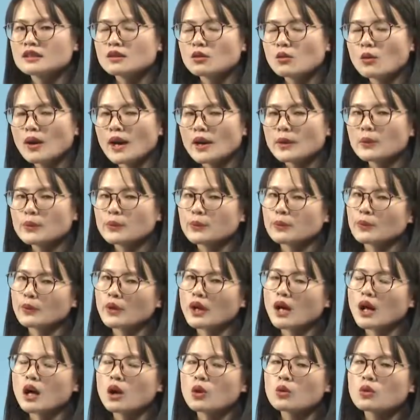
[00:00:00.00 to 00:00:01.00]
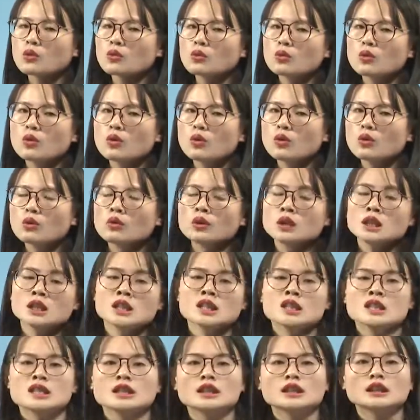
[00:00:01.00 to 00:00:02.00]
关于故宫
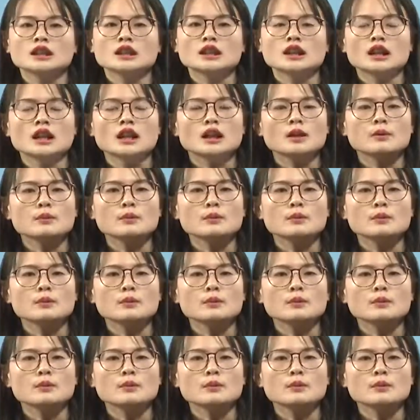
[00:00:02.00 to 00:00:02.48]
这个